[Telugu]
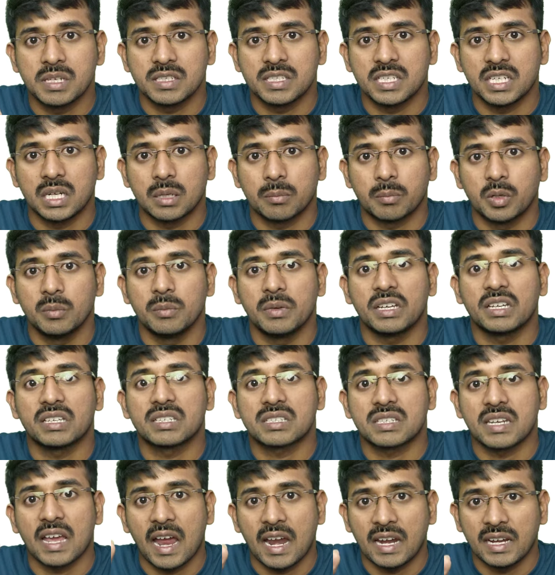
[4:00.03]
చేసేటప్పుడు మీకు
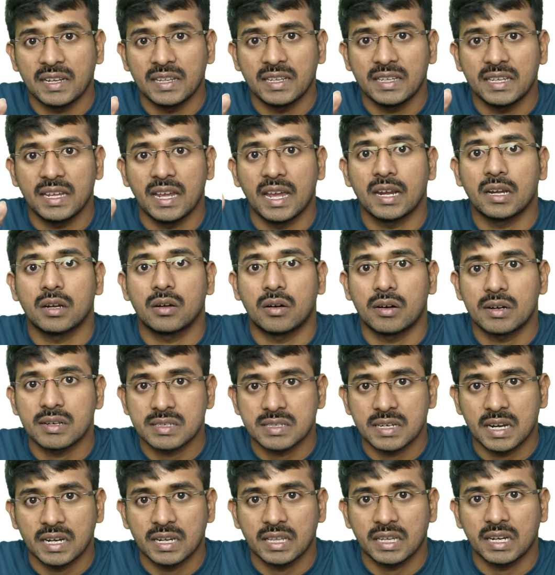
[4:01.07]
స్టాటిక్ అండ్ నాన్
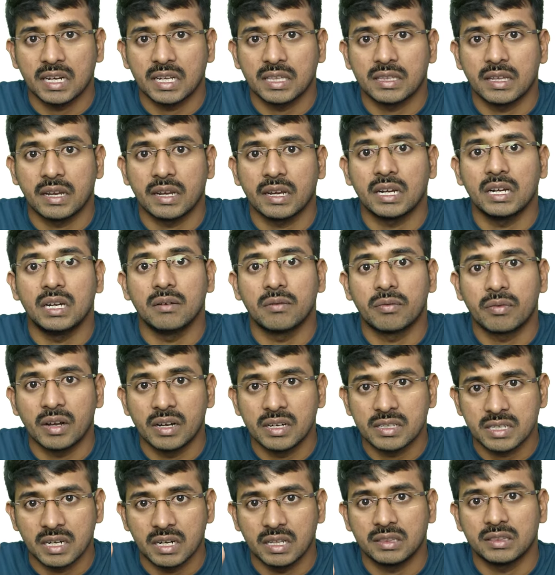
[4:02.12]
స్టాటిక్ అనే దానికి
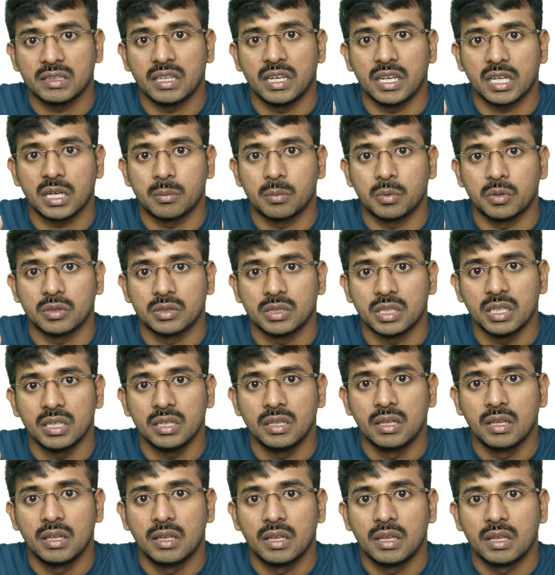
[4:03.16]
డిఫరెన్స్ అనేది తెలియకపోతే
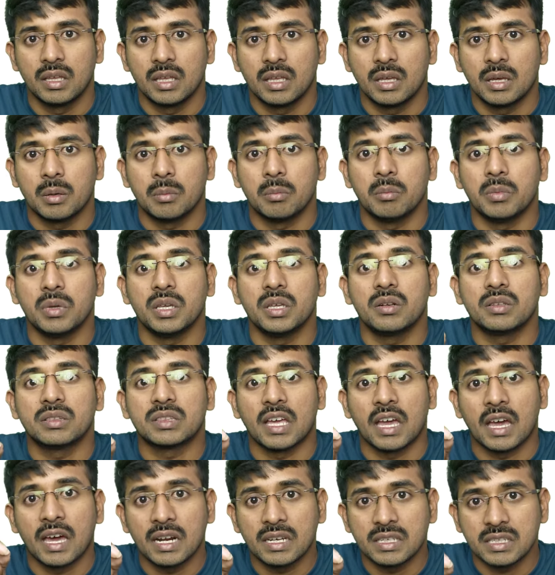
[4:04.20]
మీరు
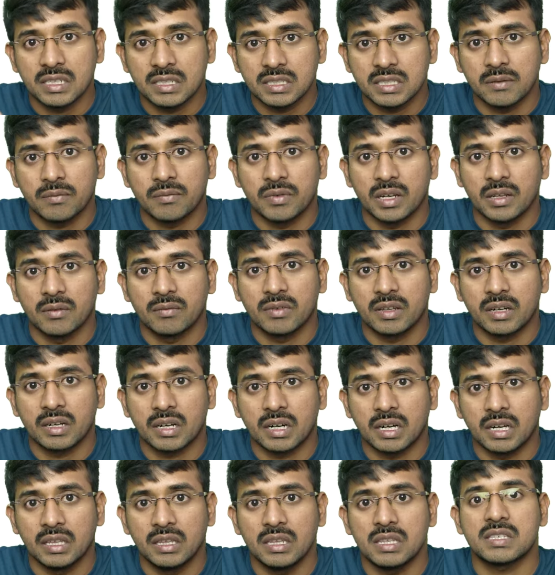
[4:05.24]
తయారు చేసే ఫ్రేమ్వర్క్
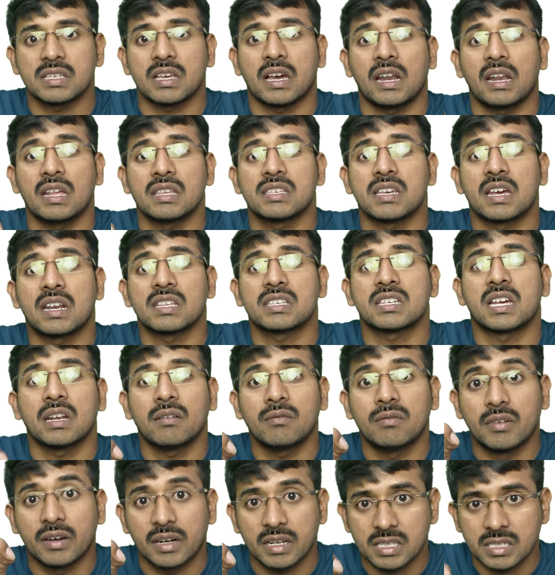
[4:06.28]
అనేది చాలా చాలా చాలా
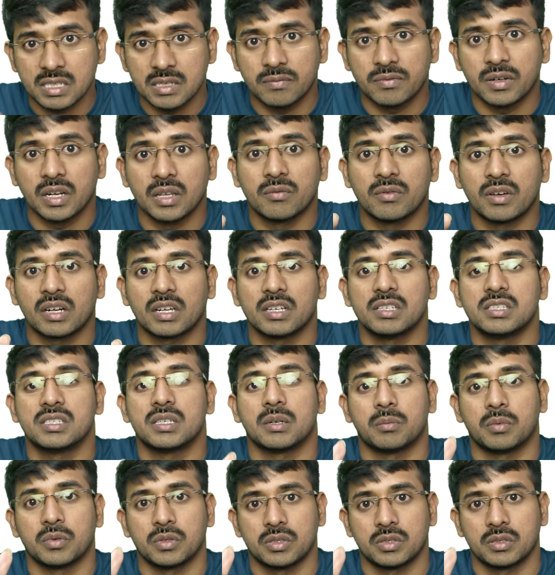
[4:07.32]
వరస్ట్ ఫ్రేమ్వర్క్ అని
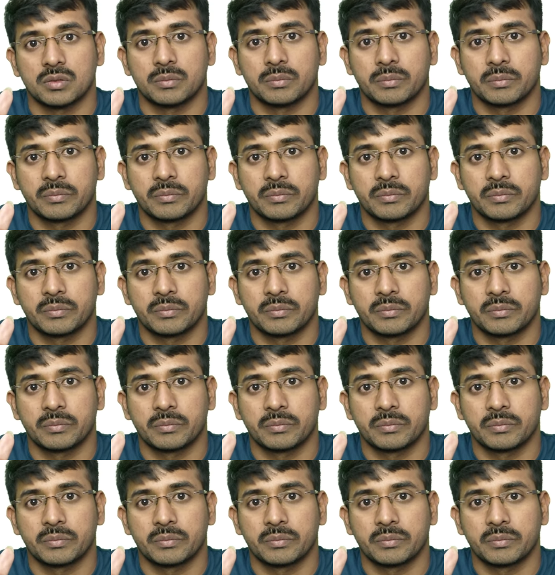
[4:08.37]
చెప్పొచ్చు